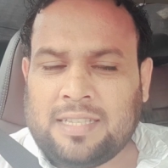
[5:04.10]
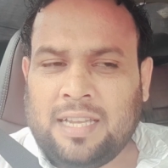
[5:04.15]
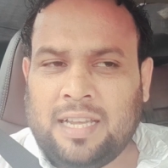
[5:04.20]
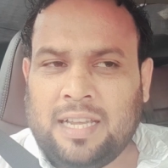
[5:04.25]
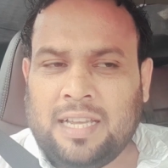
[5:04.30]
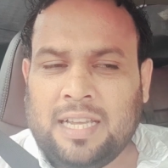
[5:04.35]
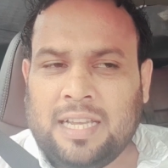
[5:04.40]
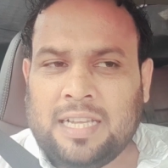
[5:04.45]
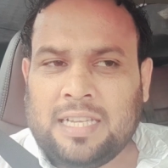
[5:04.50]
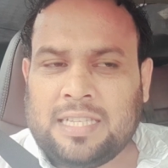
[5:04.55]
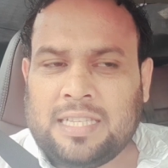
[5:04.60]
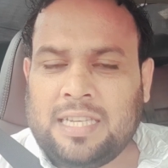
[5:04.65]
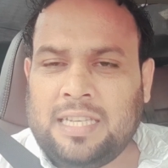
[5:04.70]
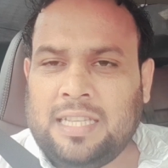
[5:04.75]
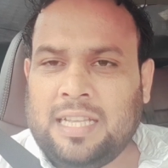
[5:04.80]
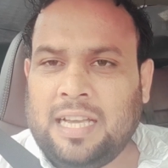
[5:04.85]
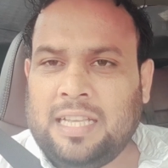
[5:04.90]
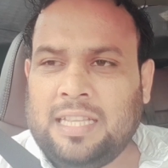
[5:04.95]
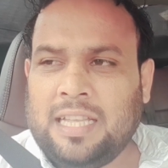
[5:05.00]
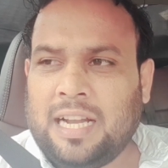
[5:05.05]
से
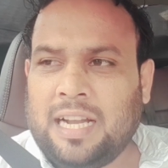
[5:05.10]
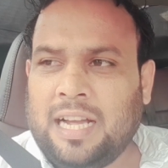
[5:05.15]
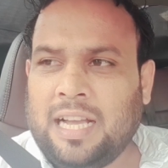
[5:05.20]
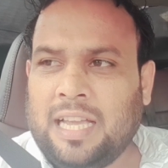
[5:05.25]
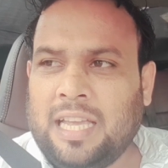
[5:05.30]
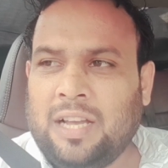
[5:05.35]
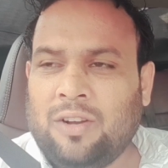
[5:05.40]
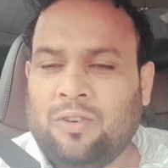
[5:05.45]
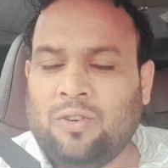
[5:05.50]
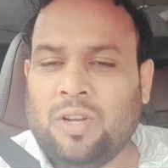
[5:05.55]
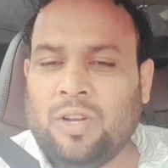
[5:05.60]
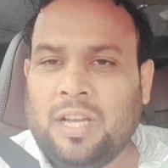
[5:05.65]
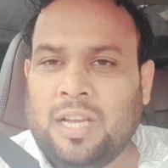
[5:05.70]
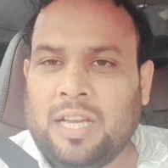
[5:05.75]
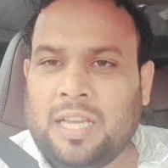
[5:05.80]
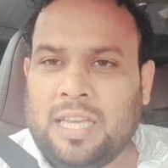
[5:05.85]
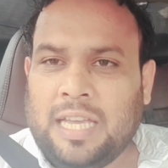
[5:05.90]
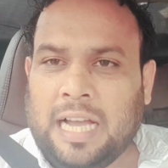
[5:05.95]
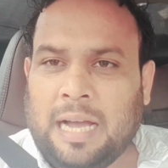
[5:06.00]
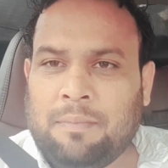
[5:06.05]
सीधा इधर आ गया हूँ
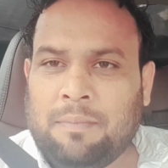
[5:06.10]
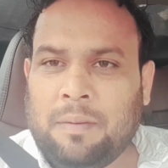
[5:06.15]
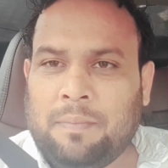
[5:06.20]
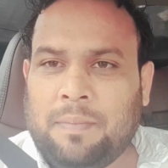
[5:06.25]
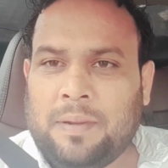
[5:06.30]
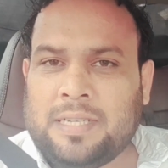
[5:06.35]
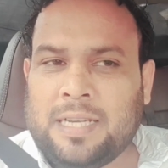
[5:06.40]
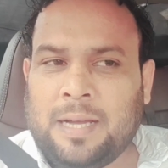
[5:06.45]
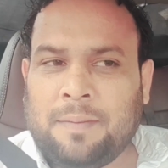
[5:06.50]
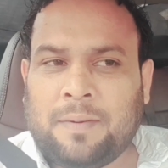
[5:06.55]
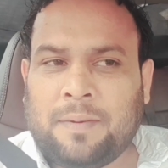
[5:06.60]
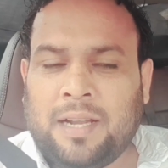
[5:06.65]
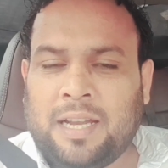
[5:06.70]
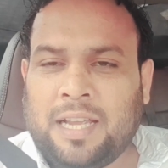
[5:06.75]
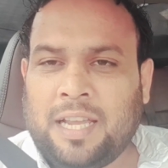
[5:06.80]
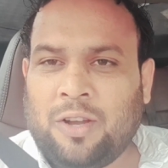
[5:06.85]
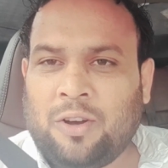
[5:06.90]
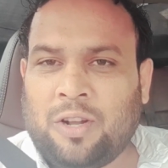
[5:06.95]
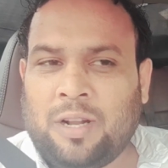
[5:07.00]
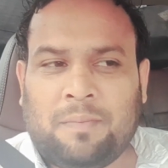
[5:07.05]
यहाँ पे पेशाब
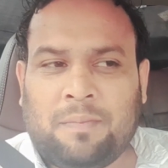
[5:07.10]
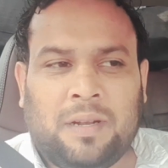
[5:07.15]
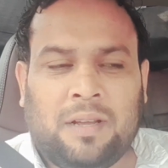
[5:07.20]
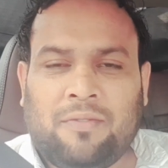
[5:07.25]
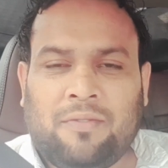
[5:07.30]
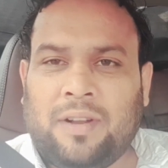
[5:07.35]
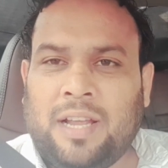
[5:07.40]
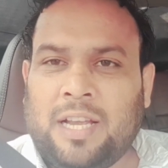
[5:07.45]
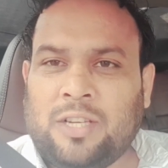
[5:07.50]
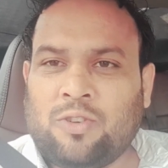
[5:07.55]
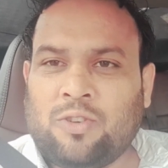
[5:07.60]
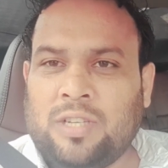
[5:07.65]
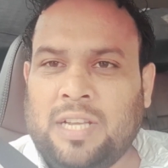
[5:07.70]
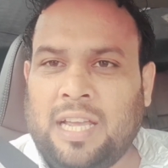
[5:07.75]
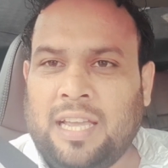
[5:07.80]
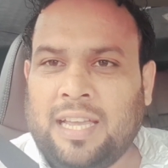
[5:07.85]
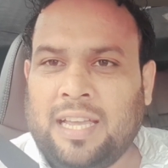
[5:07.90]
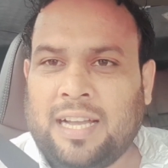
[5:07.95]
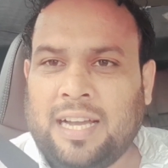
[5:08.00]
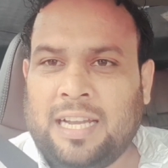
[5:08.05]
करके और अपना फ्रेश हो
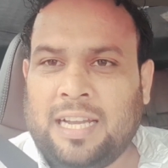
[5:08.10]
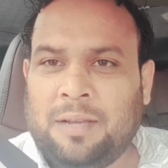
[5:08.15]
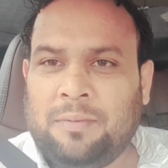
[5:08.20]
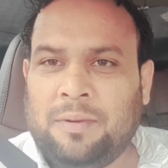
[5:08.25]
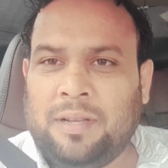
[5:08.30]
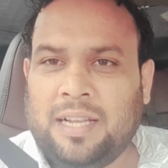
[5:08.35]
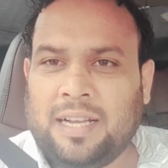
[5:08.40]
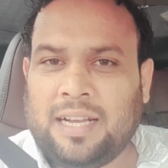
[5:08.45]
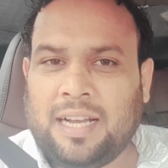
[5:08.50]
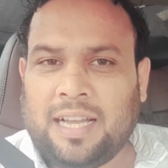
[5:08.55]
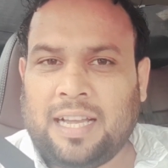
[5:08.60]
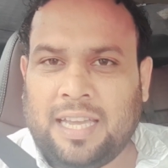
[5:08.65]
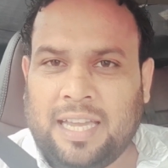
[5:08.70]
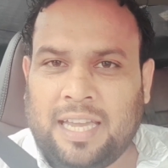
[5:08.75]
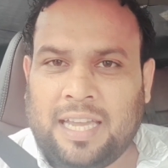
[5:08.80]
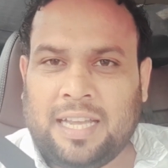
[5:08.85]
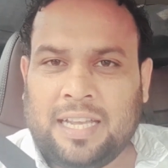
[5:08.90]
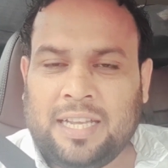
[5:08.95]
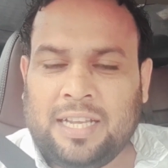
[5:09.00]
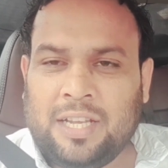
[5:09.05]
जाएंगे खाना पीना खा के
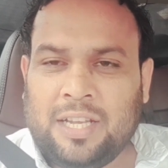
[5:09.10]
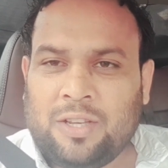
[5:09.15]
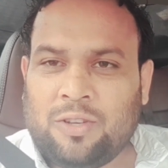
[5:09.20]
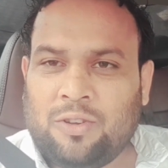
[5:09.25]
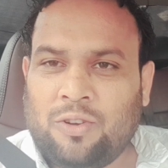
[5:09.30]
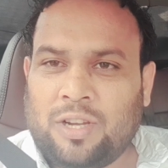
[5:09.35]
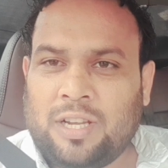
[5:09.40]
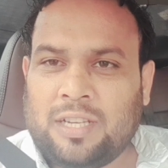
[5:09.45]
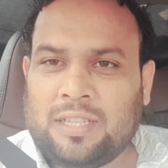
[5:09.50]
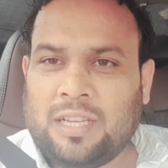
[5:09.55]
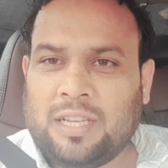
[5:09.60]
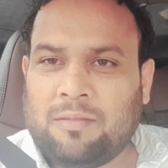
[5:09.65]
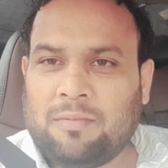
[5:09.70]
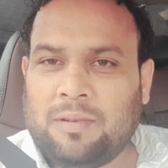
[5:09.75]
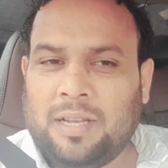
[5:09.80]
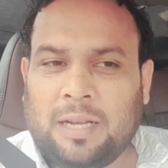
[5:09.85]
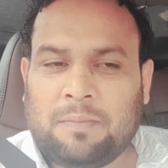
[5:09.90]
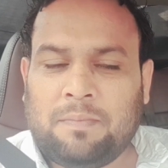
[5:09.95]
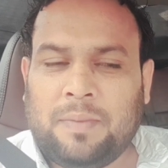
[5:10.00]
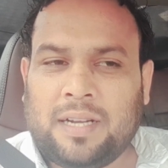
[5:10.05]
क्योंकि सब
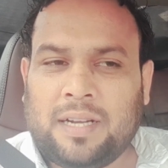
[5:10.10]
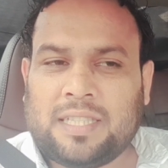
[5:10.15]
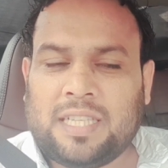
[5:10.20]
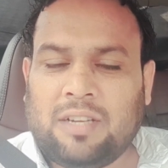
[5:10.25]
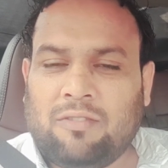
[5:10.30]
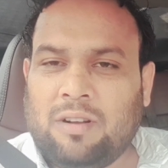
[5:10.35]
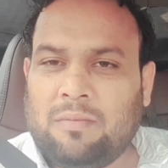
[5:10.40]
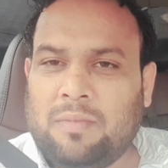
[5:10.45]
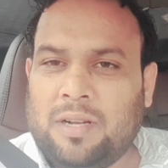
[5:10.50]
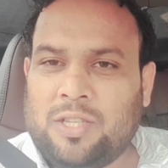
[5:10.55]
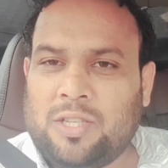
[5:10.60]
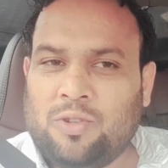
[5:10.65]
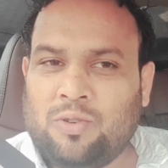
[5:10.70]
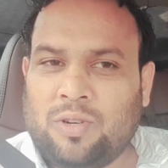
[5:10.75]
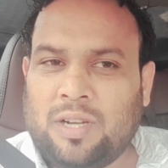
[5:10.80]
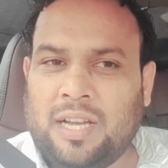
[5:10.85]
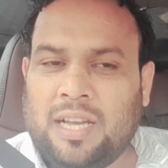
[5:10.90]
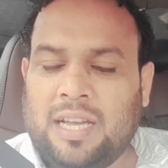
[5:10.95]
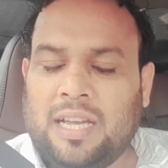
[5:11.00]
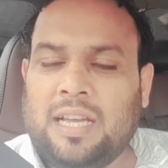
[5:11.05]
लगभग सवा बज
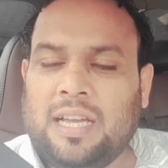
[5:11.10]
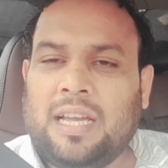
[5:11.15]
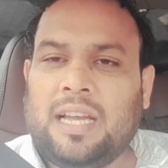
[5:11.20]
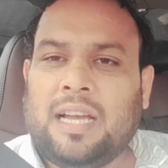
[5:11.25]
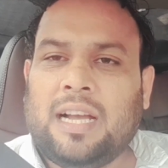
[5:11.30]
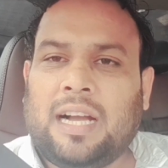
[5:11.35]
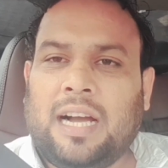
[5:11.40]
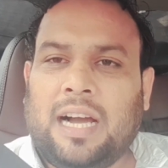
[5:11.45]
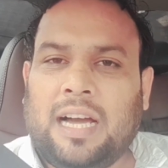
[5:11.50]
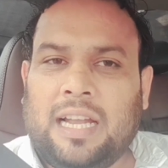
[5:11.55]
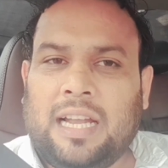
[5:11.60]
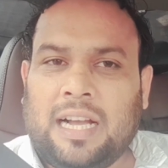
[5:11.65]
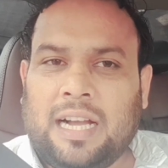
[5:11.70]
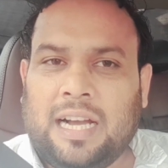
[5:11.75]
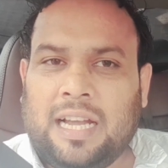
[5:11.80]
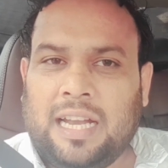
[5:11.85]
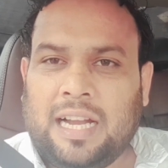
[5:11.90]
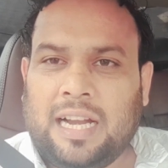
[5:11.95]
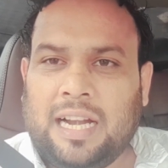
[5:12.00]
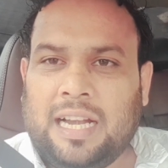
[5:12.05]
चुका है खाना
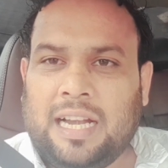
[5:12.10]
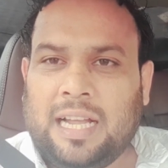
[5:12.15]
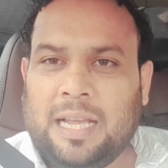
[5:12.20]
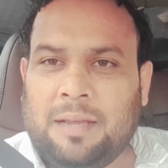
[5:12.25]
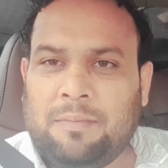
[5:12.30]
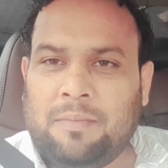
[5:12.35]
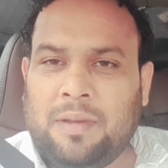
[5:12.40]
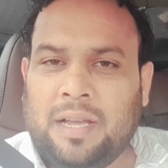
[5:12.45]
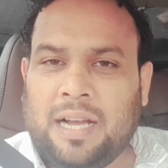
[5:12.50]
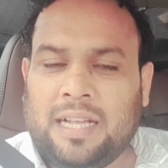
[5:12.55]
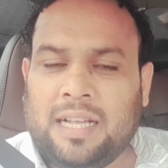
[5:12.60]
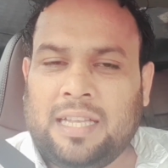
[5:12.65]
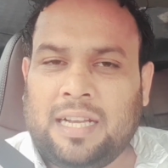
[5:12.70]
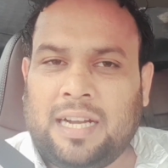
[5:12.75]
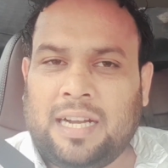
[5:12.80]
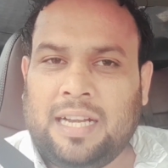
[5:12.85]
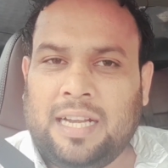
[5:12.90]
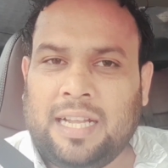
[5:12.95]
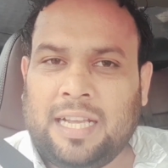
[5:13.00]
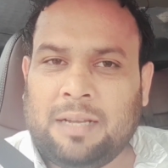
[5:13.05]
खाने का टाइम भी आधा
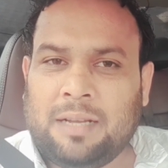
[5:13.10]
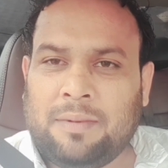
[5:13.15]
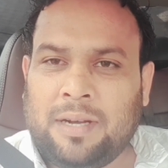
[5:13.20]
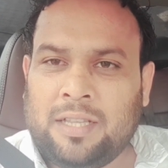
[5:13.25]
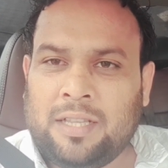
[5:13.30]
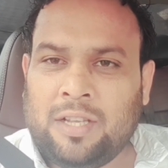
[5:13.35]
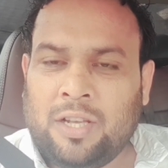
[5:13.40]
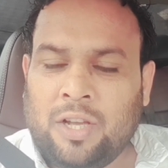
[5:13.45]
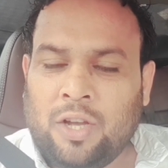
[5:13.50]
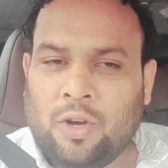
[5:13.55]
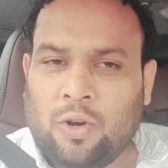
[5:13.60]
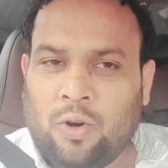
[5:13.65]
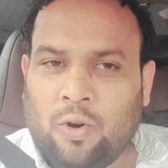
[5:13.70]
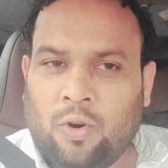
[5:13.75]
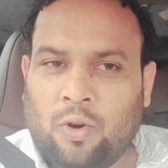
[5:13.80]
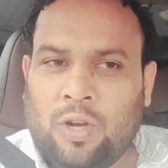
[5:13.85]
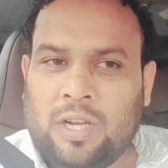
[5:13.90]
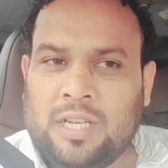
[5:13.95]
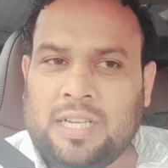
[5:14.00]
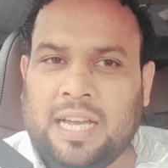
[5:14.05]
घंटे के बाद
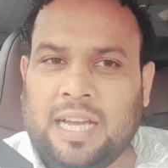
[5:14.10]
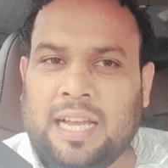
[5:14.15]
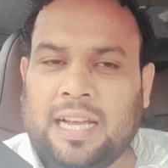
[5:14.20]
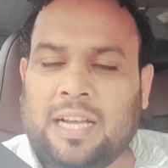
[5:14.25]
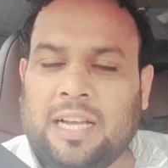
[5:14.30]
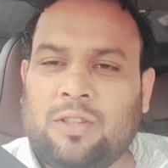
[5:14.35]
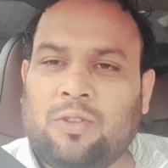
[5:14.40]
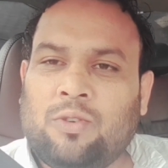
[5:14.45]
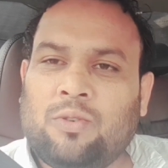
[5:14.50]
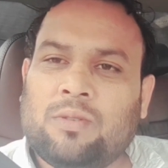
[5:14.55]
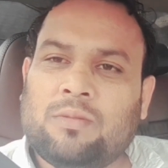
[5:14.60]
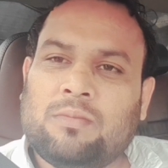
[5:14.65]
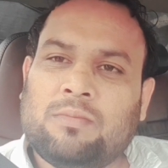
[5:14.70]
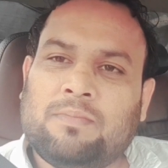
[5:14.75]
हो ही जाएगा तो